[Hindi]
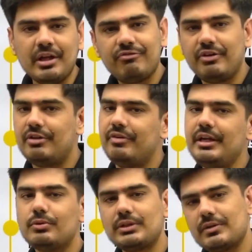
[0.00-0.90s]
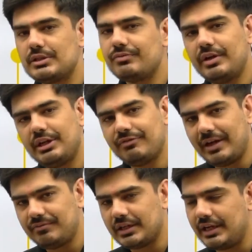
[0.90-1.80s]
फरवरी 2025
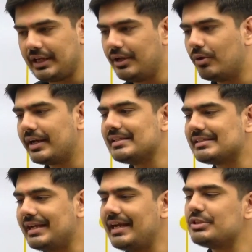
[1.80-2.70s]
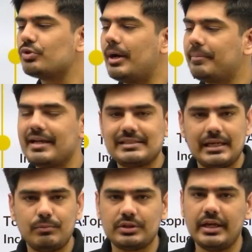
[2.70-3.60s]
तक रहेगी और गैस नेट जो आपका एग्जाम
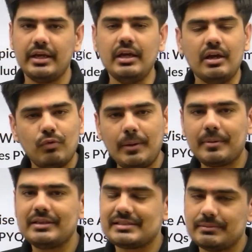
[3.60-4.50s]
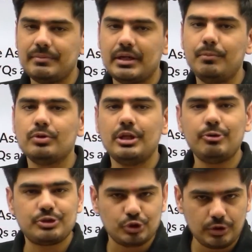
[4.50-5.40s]
होता है वो आपका दिसंबर में होता है और
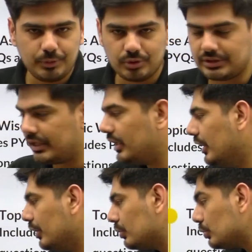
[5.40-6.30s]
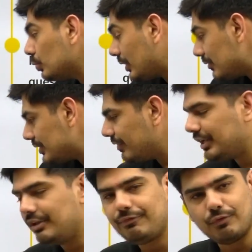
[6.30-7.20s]
जून में होता है तो जो
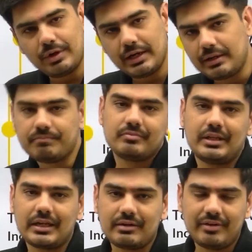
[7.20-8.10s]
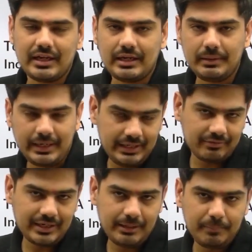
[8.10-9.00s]
टू तक वाला लेने
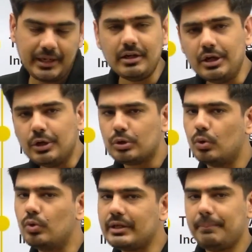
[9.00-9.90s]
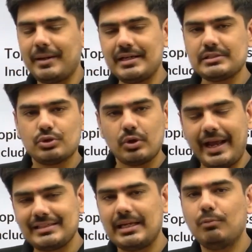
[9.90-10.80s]
वाले हैं प्लान तो उनके पास जो
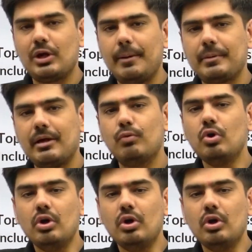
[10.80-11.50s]
एग्जाम होगा आपका वो